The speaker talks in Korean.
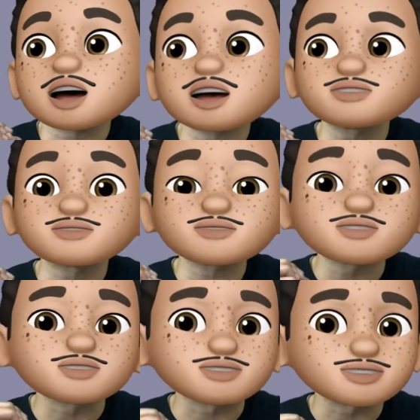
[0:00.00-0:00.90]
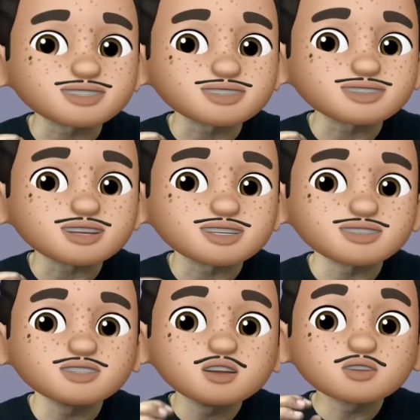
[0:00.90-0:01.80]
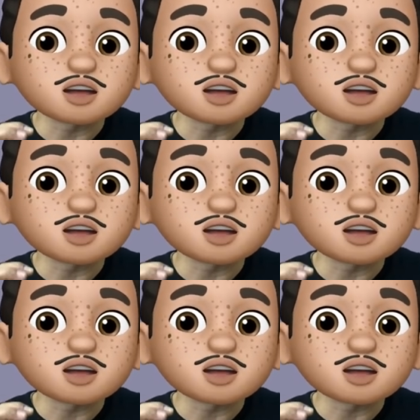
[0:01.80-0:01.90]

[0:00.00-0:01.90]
칸제 니더 측에는